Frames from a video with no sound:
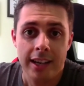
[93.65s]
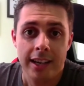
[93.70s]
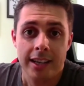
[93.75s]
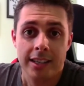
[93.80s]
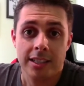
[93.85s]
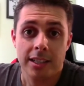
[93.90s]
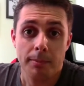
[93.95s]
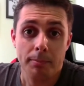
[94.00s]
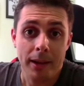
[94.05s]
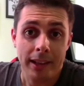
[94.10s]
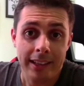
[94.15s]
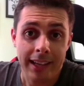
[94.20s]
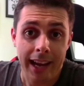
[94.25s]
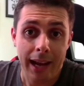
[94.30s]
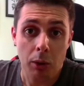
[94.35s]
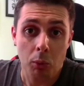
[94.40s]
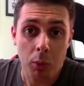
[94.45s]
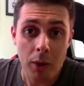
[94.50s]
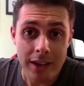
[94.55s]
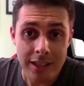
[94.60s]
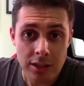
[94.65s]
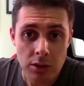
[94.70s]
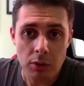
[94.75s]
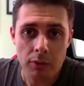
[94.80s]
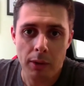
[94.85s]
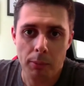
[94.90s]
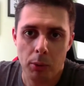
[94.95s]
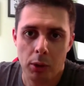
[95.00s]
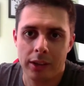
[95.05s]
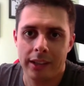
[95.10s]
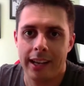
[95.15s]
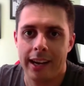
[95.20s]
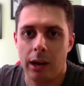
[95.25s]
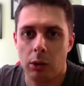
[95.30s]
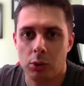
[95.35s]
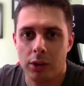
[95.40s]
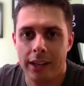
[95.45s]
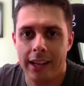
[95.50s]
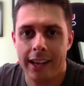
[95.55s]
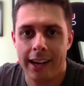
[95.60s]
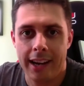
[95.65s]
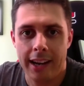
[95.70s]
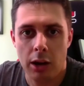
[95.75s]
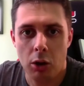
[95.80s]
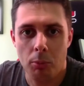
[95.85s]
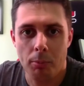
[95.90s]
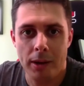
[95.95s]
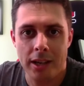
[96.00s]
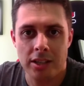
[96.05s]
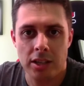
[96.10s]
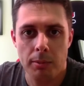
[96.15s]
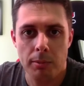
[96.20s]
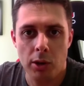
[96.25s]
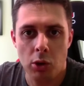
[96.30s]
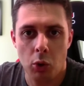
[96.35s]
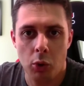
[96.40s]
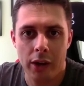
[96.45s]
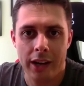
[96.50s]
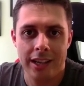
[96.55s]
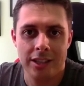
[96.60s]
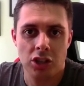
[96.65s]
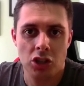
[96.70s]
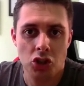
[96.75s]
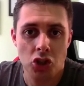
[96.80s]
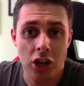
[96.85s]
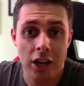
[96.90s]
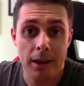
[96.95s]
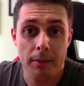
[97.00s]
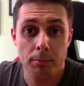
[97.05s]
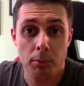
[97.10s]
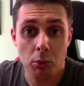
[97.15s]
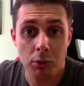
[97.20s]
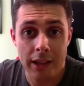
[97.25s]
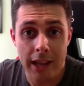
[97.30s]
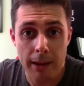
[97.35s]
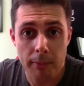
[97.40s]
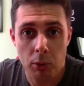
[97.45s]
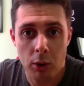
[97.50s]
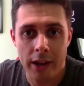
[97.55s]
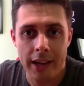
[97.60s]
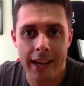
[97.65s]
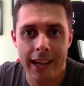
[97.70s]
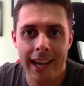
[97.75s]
sappiate che questo vi porterà a ottenere ricompense minori e sigilli più deboli